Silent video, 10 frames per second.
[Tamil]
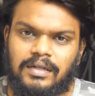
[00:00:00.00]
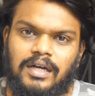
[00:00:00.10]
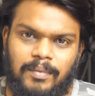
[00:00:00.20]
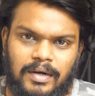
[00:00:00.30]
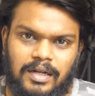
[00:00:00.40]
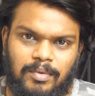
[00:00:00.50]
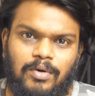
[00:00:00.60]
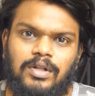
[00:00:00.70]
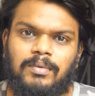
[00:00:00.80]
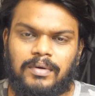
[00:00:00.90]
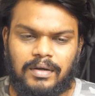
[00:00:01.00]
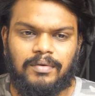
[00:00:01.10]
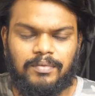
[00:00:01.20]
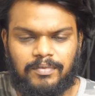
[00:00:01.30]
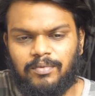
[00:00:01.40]
அந்த நெருக்கமான நபர்கள்ட்ட
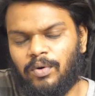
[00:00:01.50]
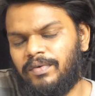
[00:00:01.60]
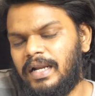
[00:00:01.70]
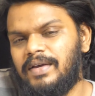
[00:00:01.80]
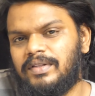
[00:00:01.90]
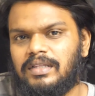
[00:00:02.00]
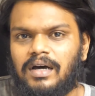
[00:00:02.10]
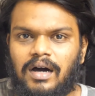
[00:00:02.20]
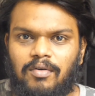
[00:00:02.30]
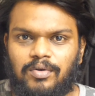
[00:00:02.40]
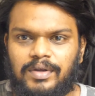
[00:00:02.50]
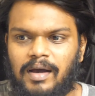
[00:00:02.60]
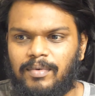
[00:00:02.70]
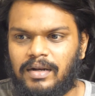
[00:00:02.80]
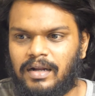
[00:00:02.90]
நம்ம விலகி வந்து தான் ஆகணும்
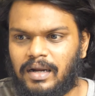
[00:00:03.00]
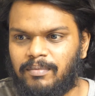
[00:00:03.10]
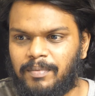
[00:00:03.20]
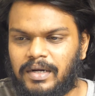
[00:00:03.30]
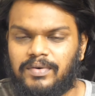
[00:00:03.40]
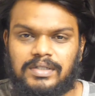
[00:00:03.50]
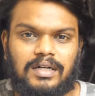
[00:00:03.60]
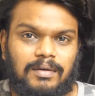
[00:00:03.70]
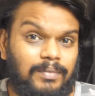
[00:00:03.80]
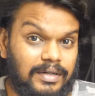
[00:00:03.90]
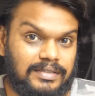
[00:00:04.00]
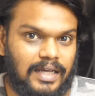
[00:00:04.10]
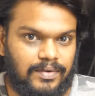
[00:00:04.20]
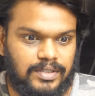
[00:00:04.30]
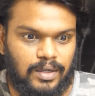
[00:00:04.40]
ஏன் அப்படின்னா நம்ம பண்ணுற விஷயங்கள் ரொம்ப
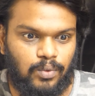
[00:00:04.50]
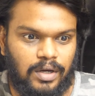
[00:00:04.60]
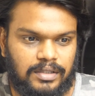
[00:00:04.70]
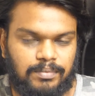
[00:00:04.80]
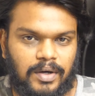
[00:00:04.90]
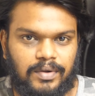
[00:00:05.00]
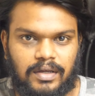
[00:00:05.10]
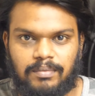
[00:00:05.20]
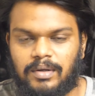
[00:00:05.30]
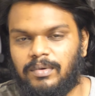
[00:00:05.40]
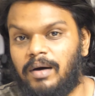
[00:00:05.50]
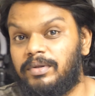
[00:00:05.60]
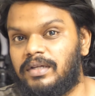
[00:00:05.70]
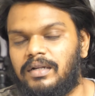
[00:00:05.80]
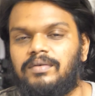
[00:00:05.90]
ரிஸ்கியான விஷயங்கள் உலகத்தின் பார்வைக்கு ரொம்ப ரொம்ப
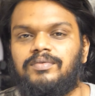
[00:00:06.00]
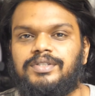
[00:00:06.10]
ஆபத்தான